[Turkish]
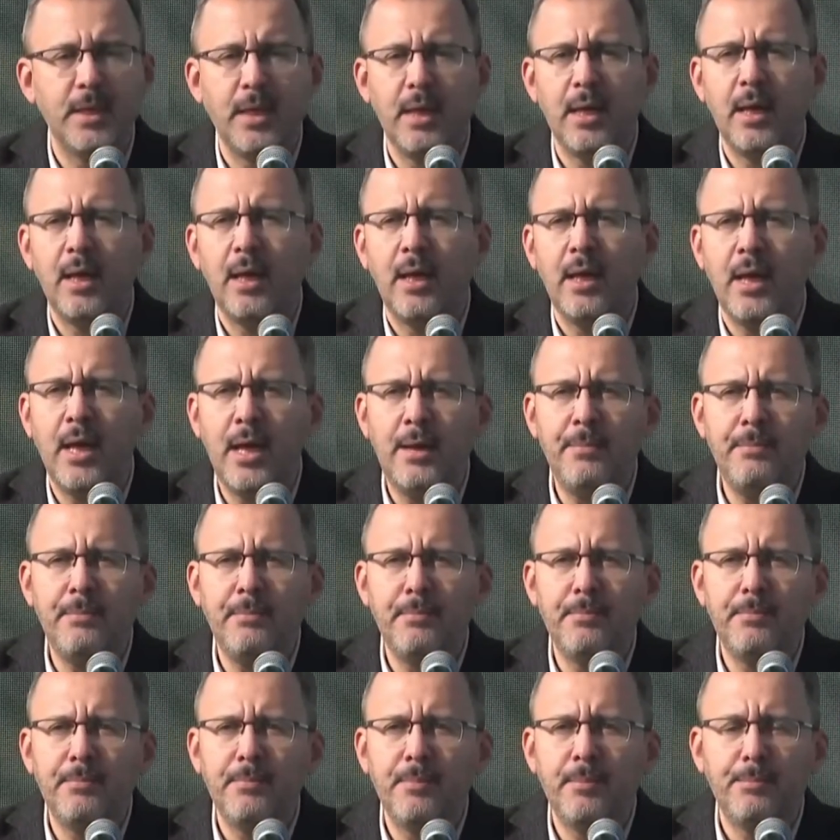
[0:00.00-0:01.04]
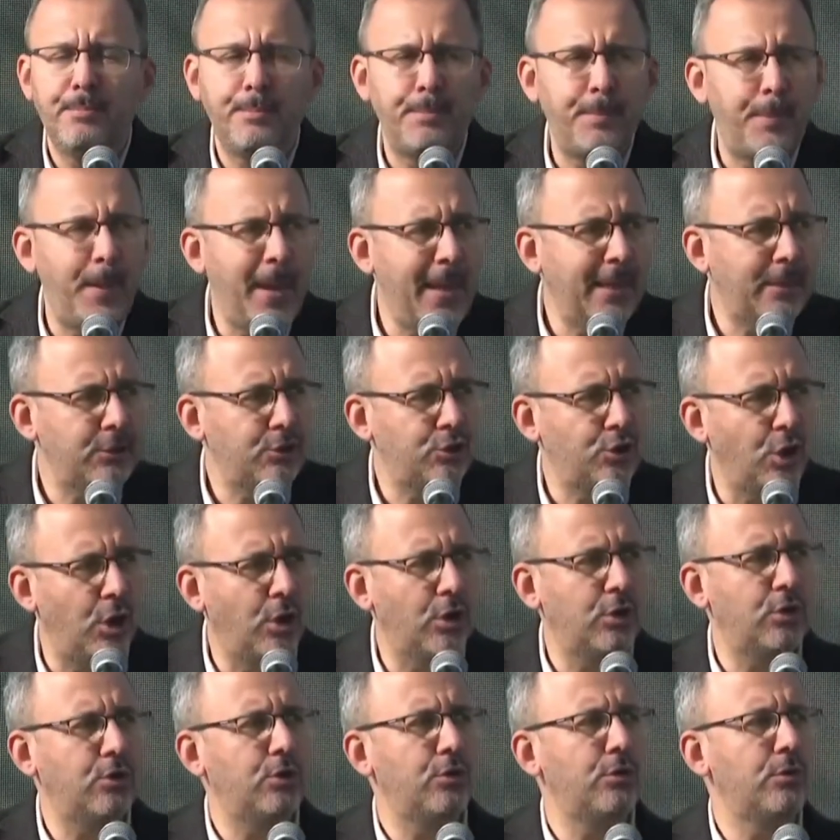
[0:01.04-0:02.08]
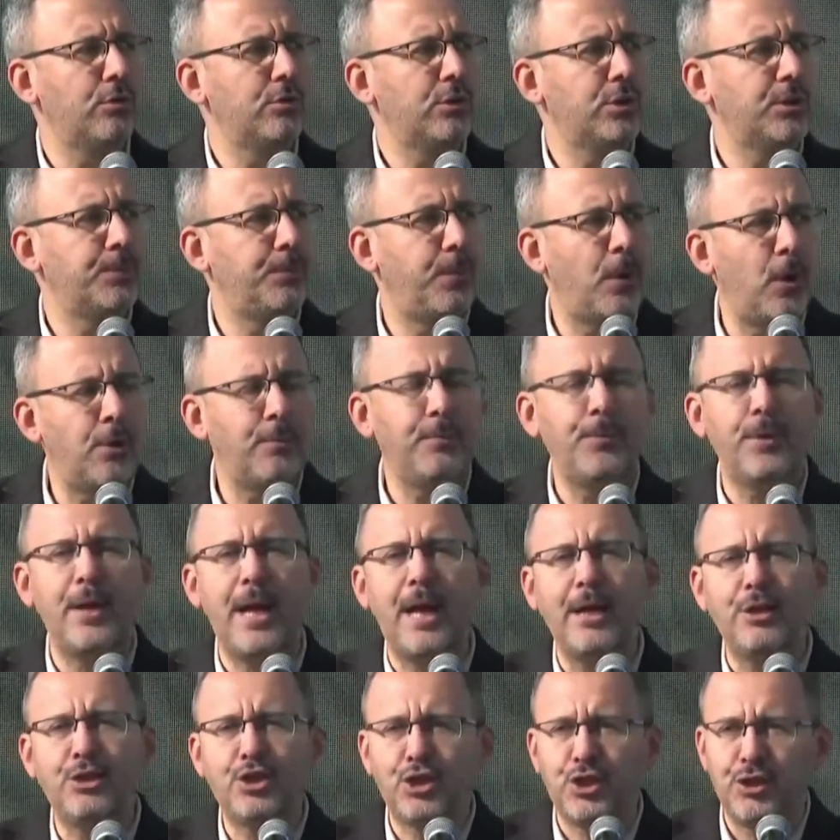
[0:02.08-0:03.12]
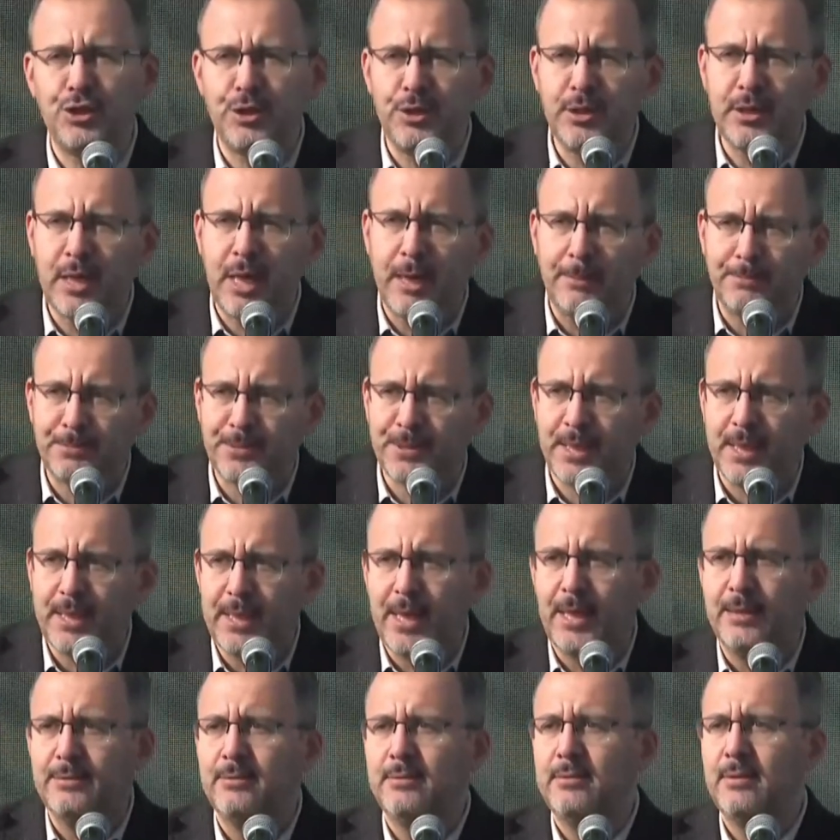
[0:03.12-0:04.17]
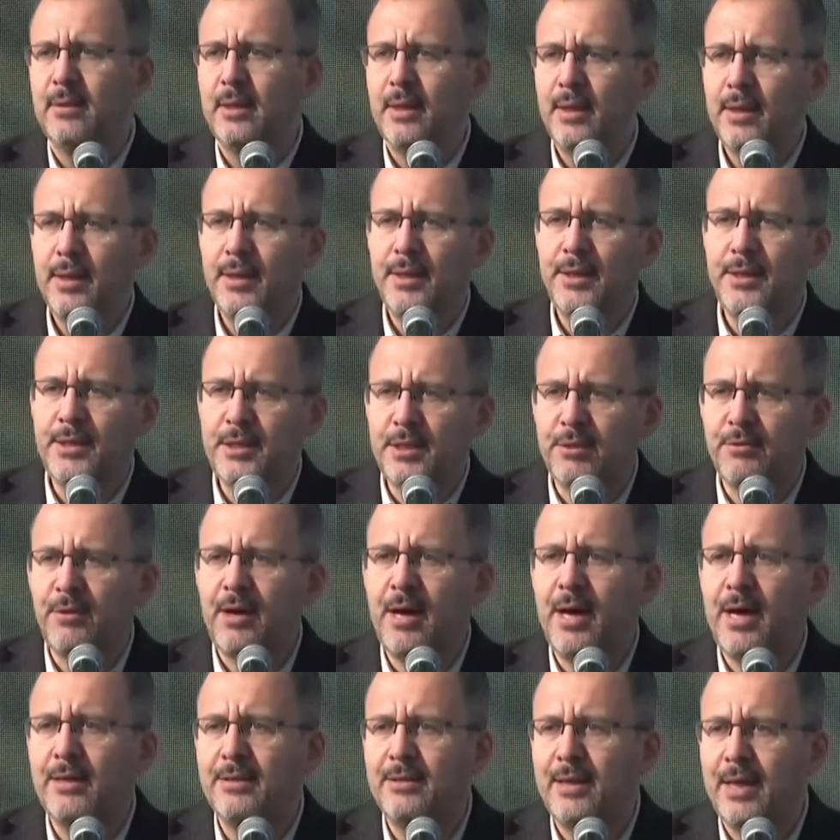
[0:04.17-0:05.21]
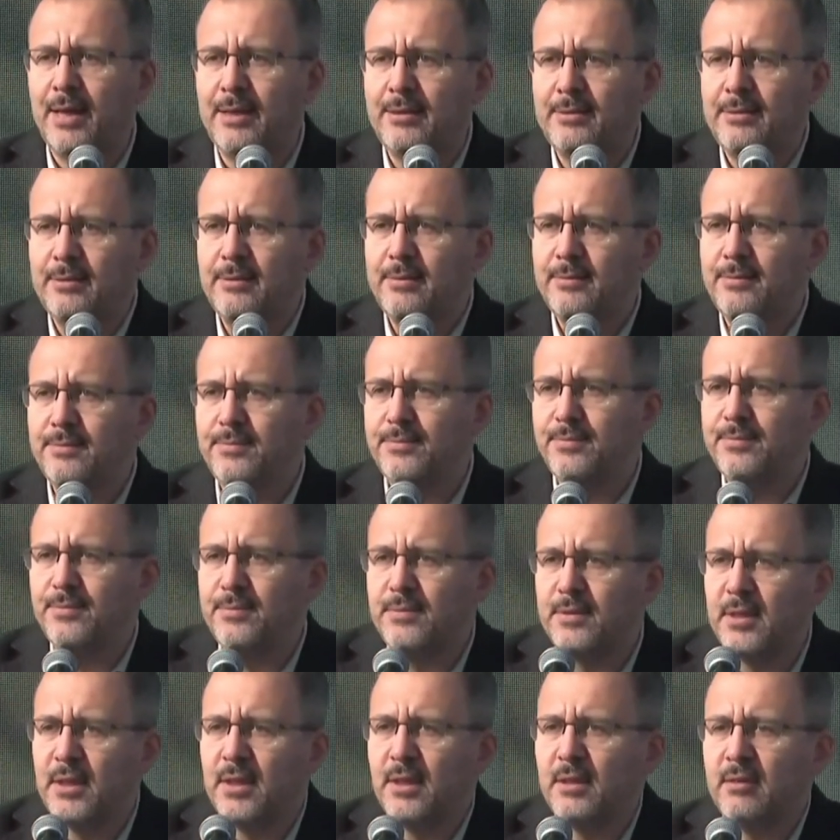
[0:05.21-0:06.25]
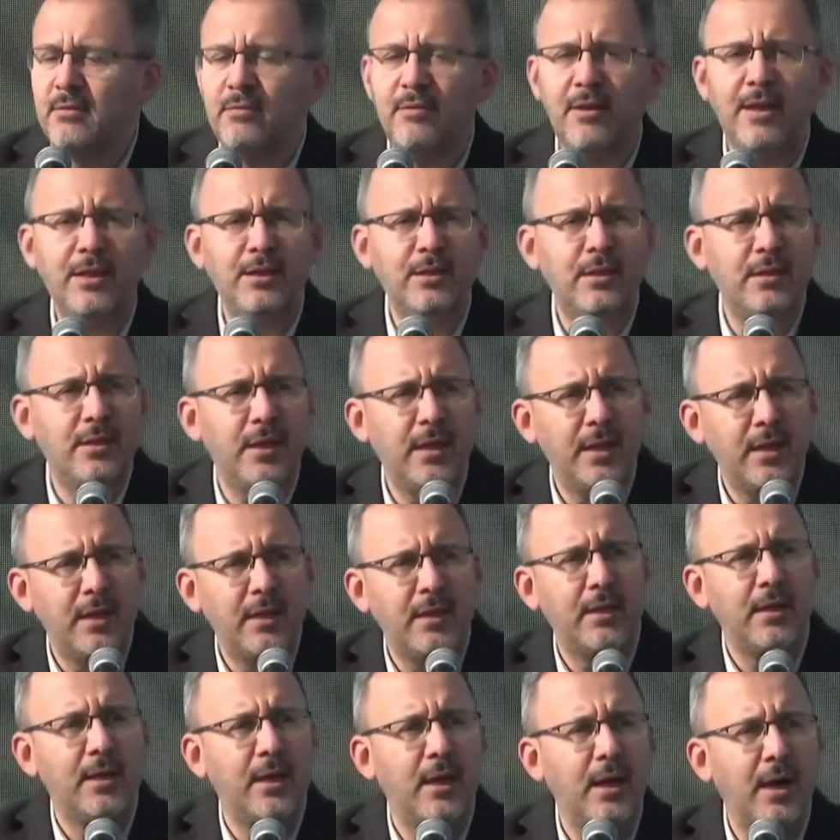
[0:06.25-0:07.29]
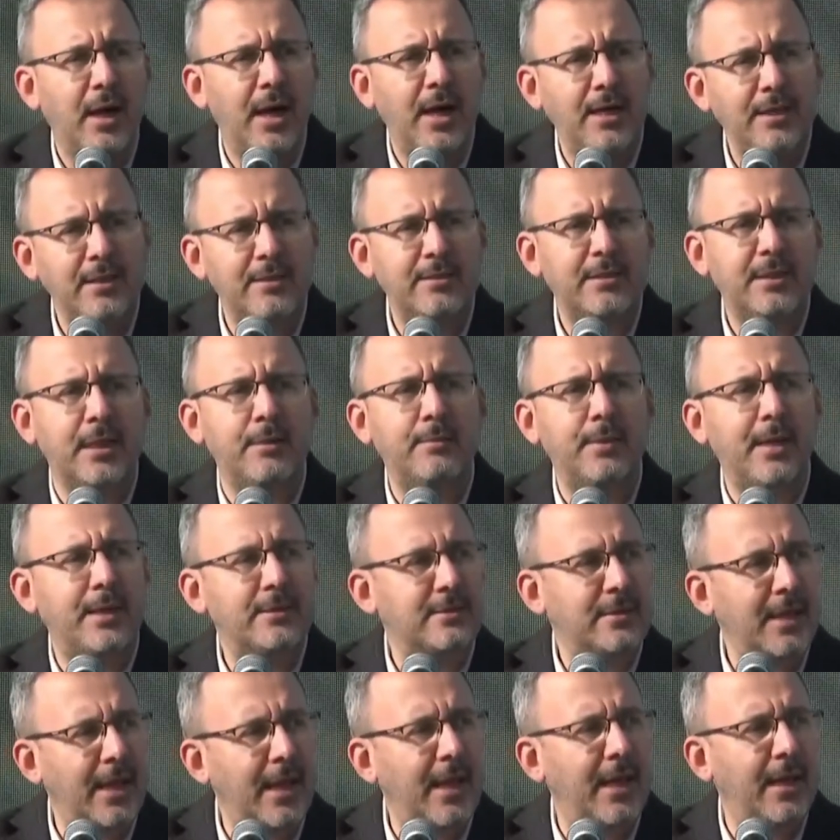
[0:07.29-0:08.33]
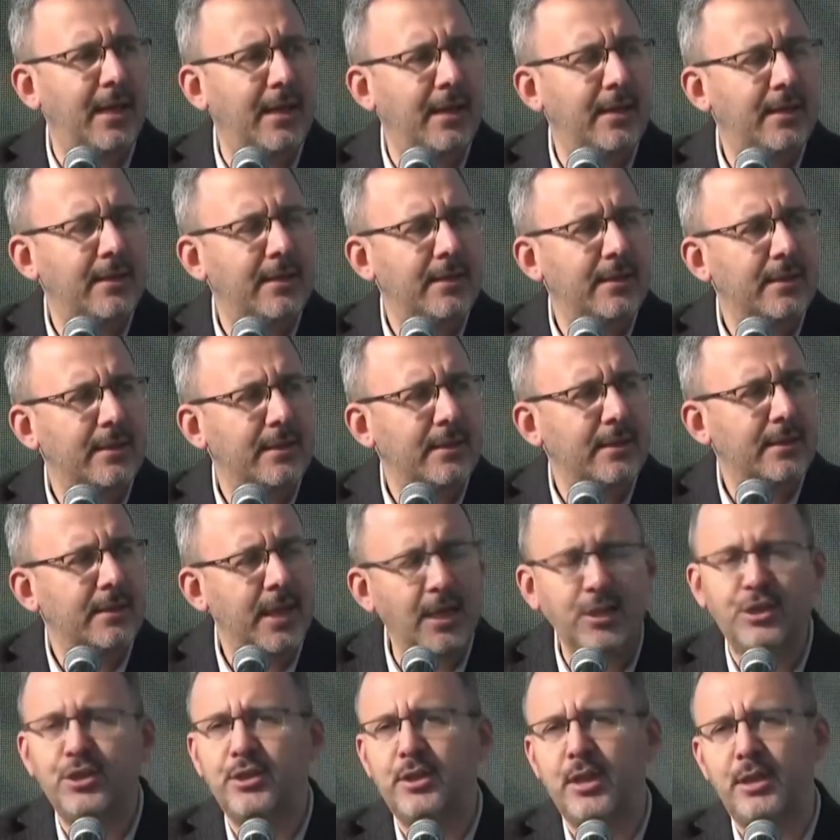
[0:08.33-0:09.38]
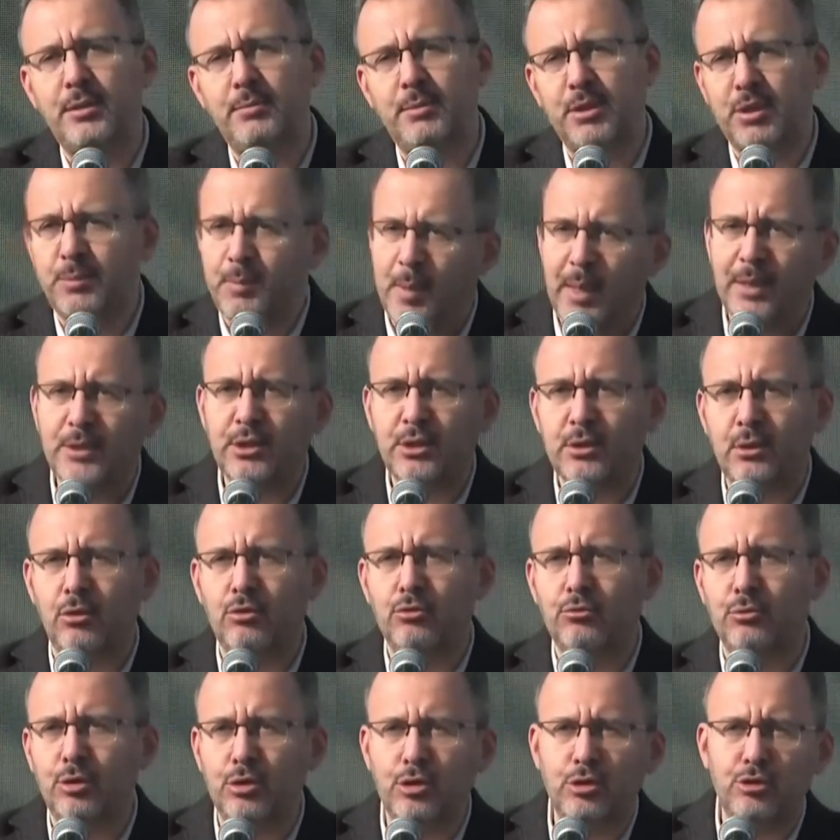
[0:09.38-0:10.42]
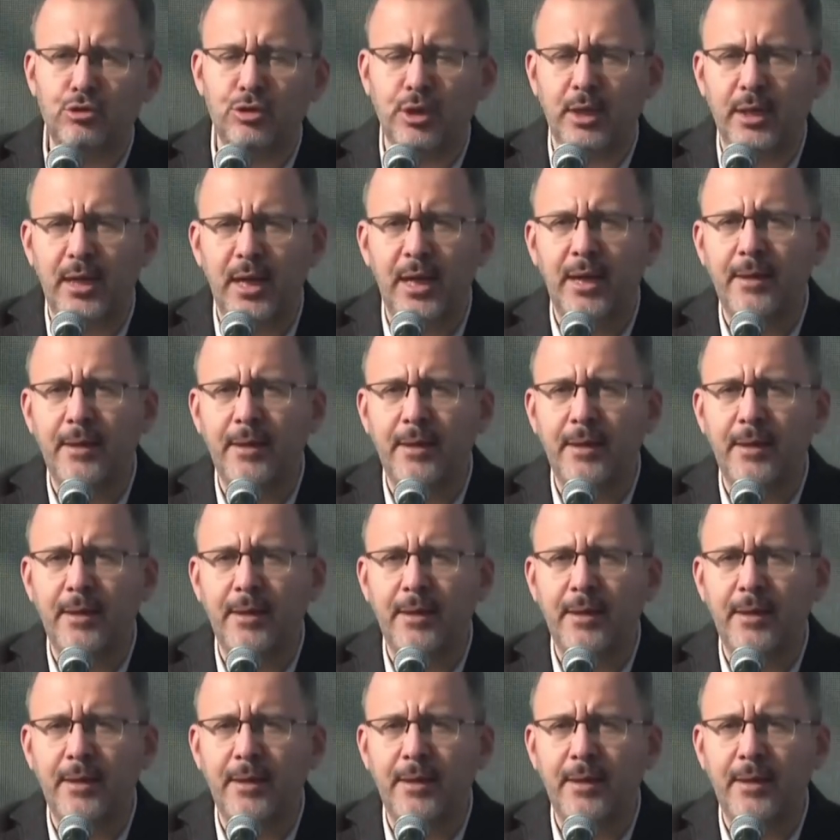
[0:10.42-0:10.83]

hem pek çok spor branşını kapsayan, ihtiva eden ve aynı zamanda gençlerimiz başta olmak üzere